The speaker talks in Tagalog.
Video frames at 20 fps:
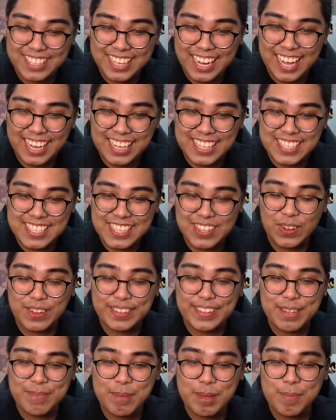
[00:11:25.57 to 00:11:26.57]
rockets ito
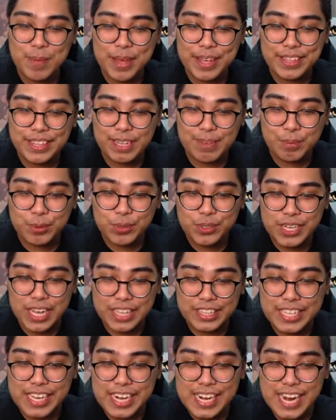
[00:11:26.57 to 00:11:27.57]
at ibebenta po
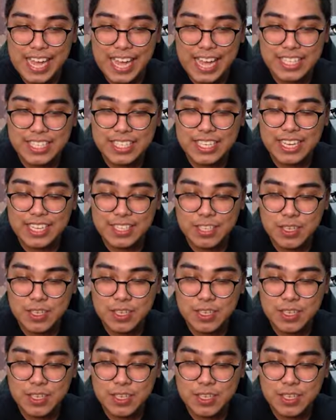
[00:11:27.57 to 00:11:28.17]
natin lahat yan